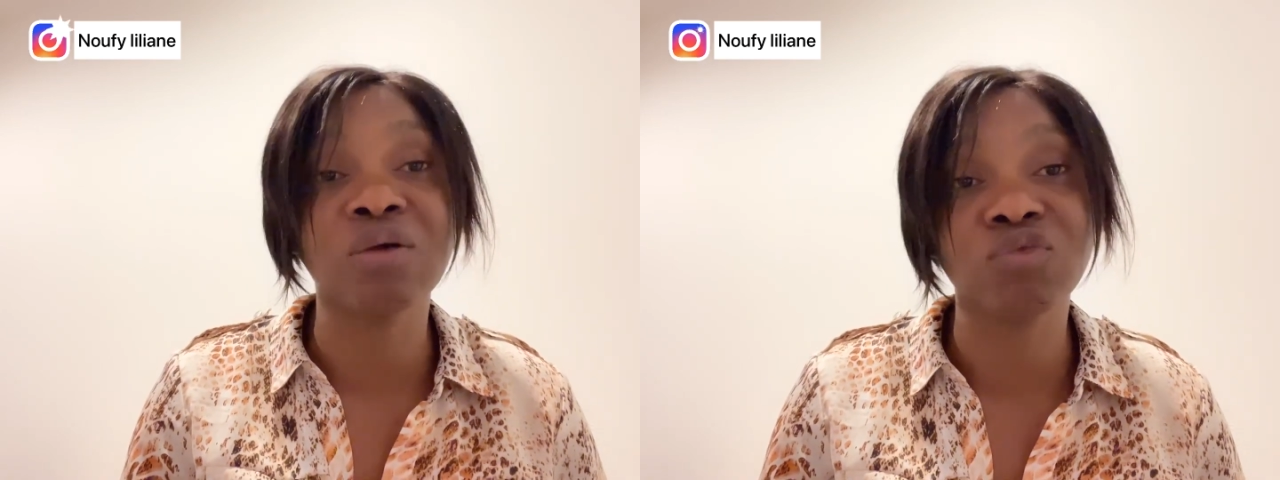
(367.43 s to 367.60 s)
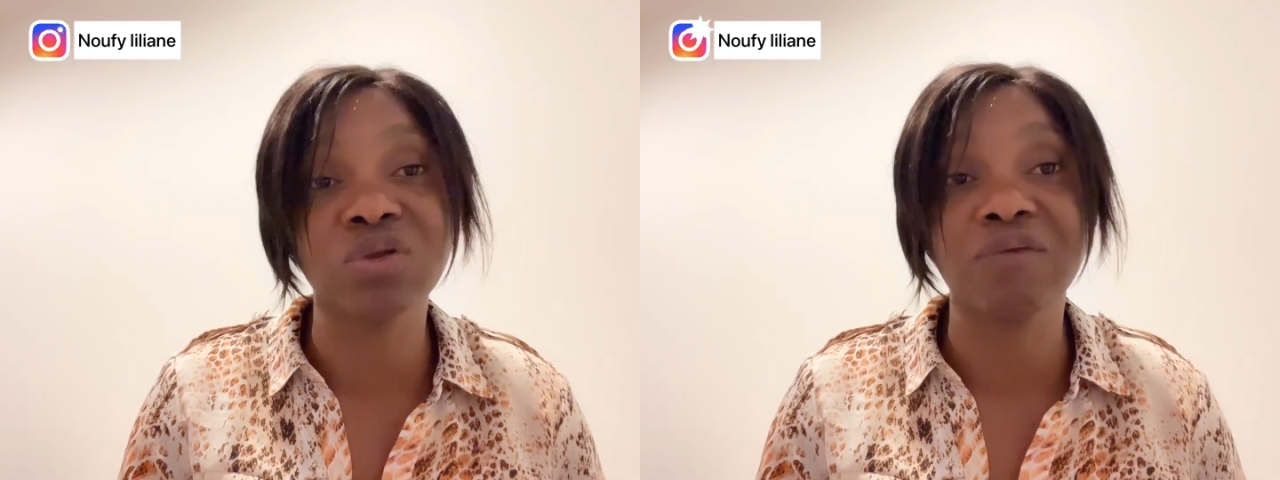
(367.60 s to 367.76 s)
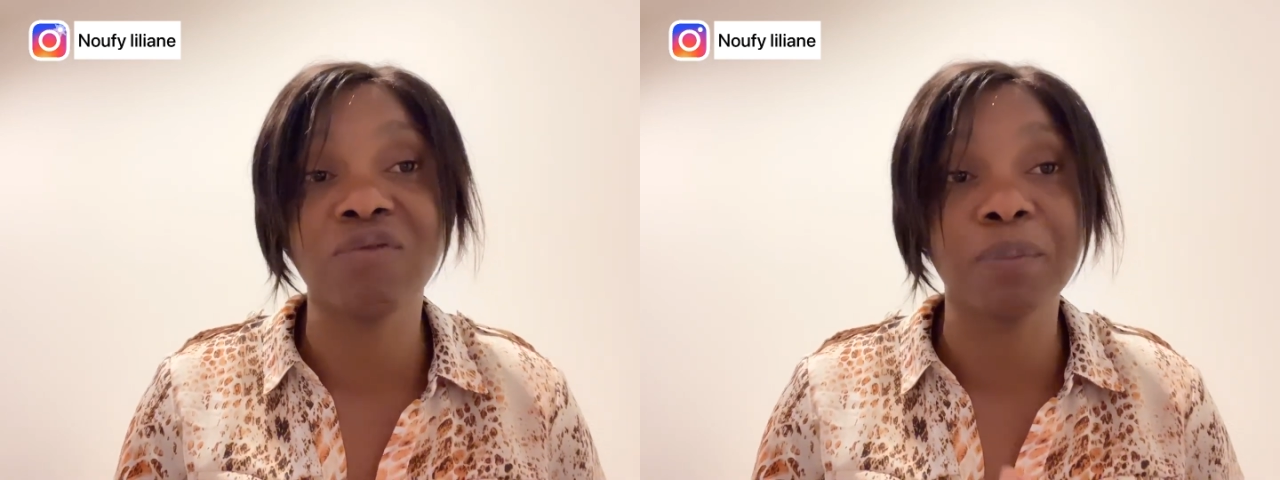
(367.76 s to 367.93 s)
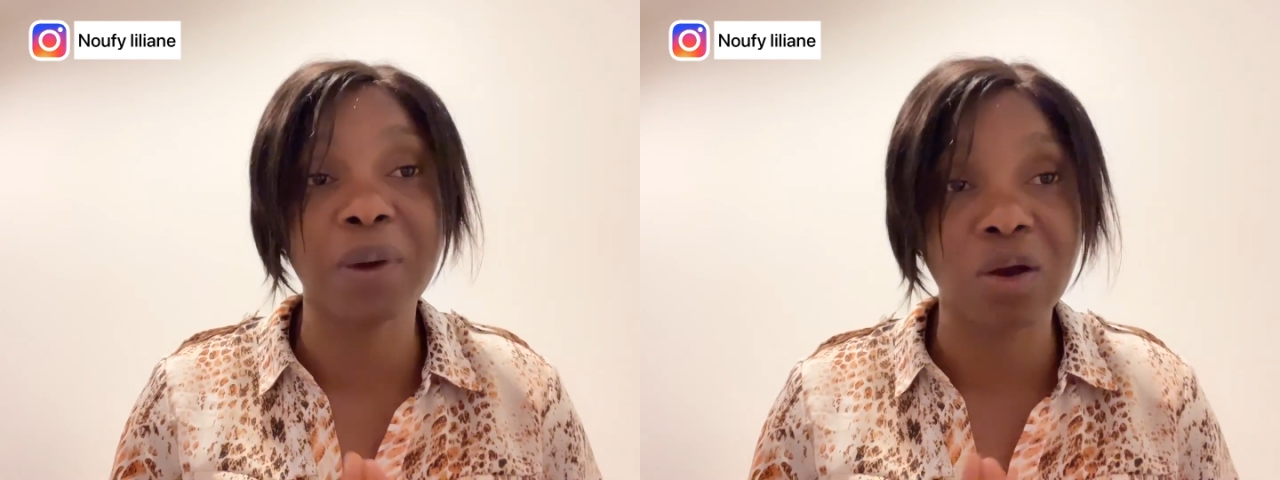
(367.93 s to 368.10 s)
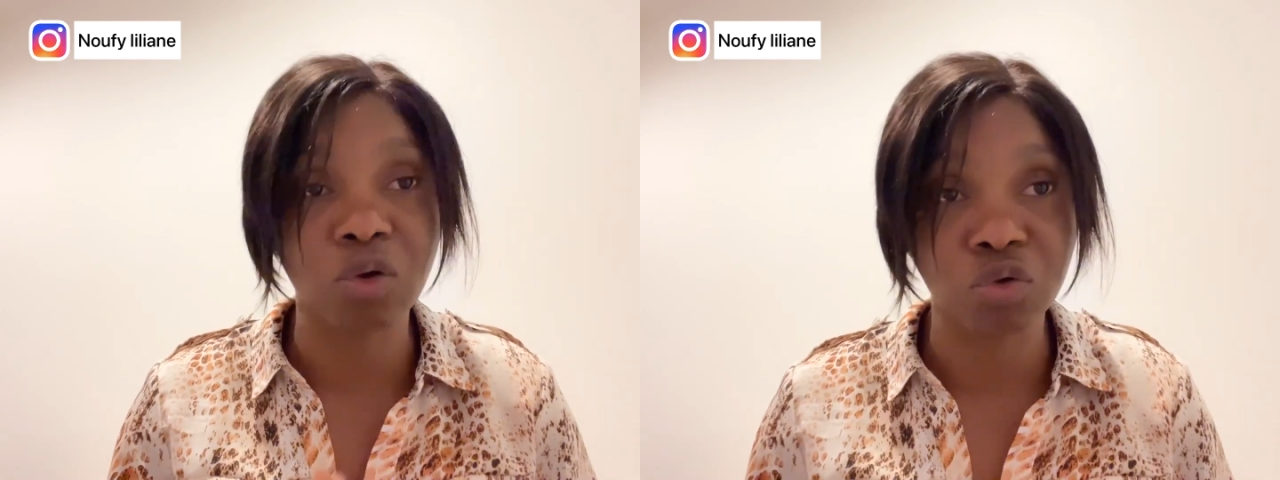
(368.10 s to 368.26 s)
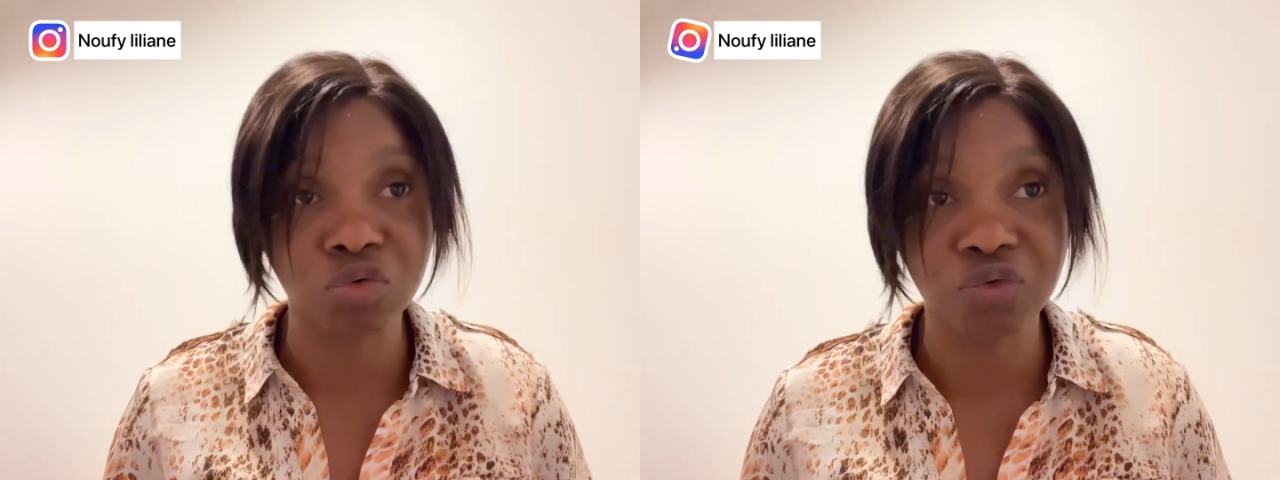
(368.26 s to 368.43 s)
vous n'avez pas
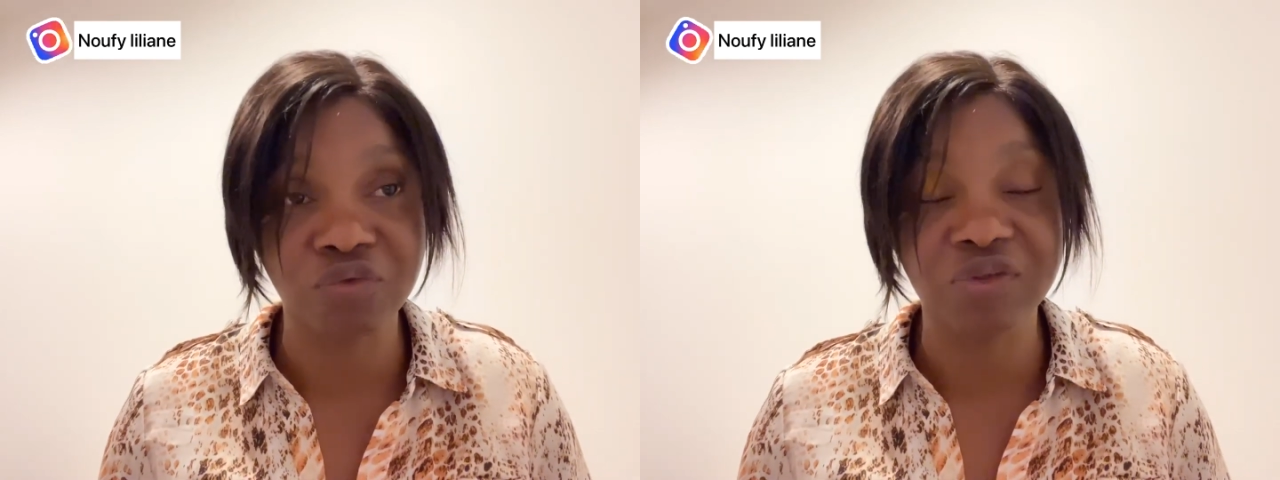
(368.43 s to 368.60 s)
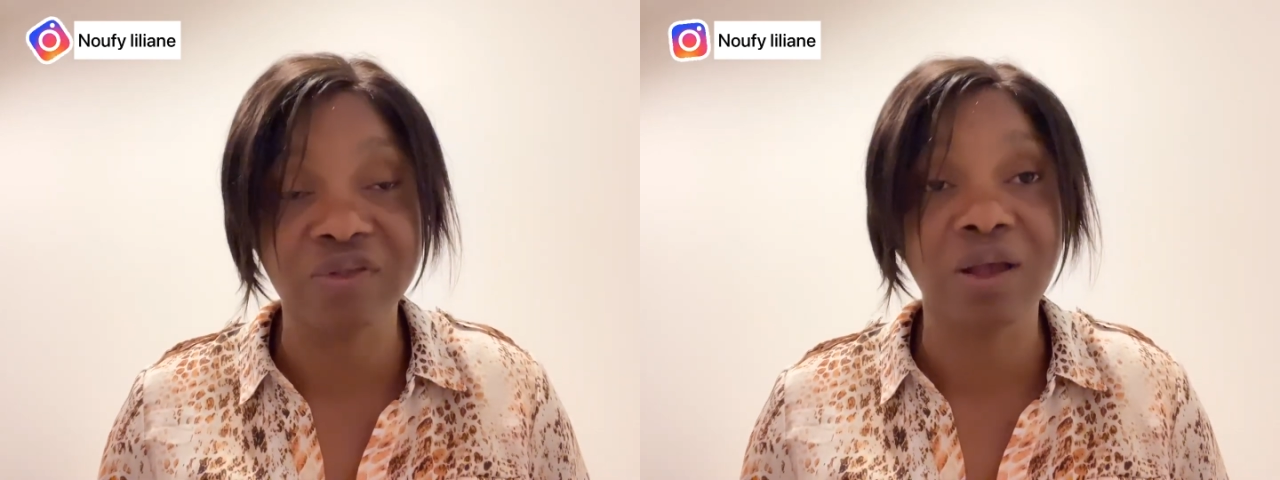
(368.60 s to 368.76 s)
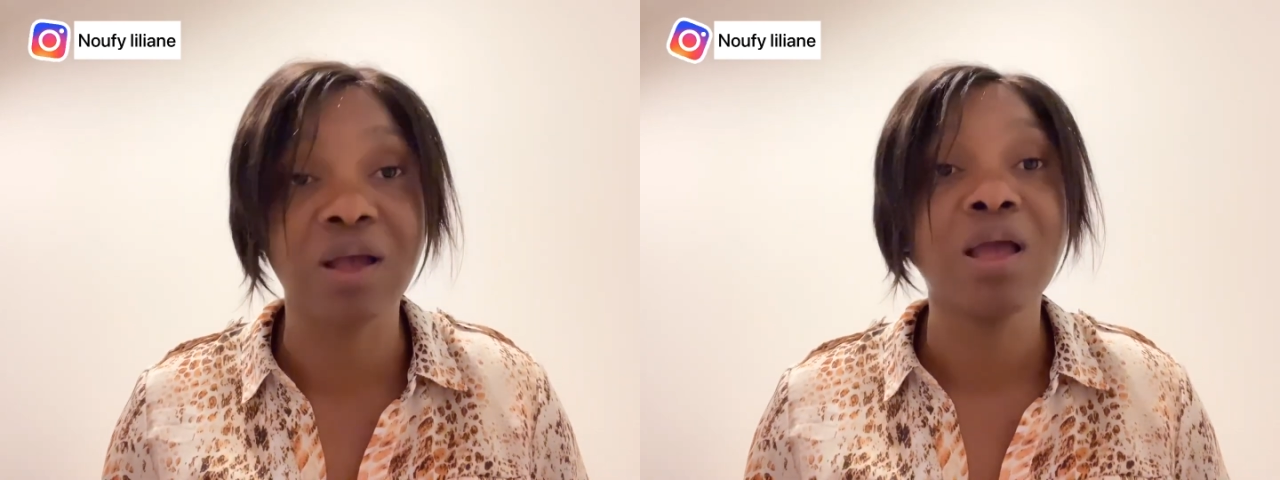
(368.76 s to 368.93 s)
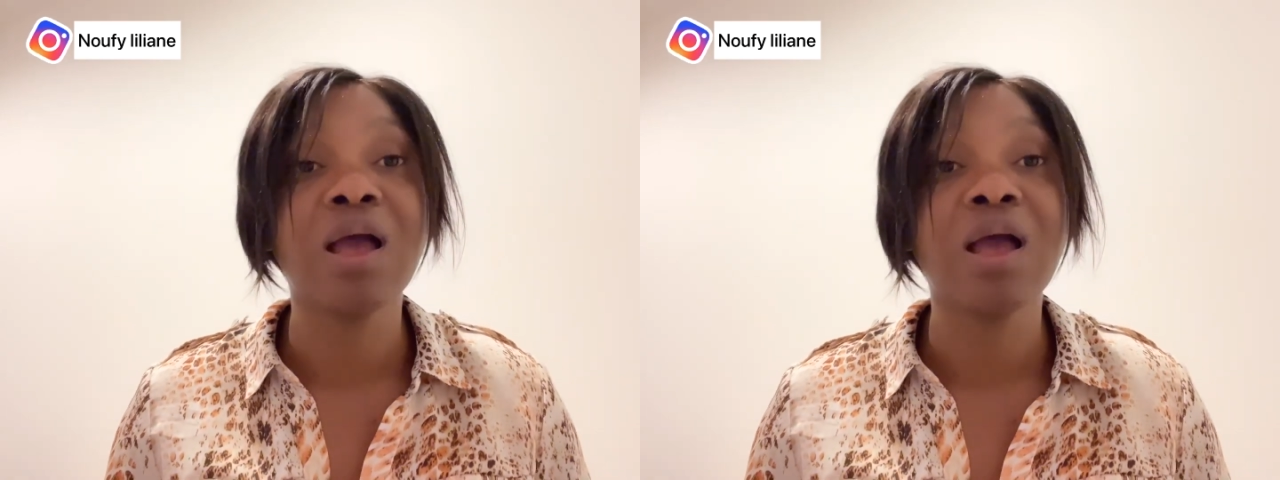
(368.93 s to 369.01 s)
encore de visa.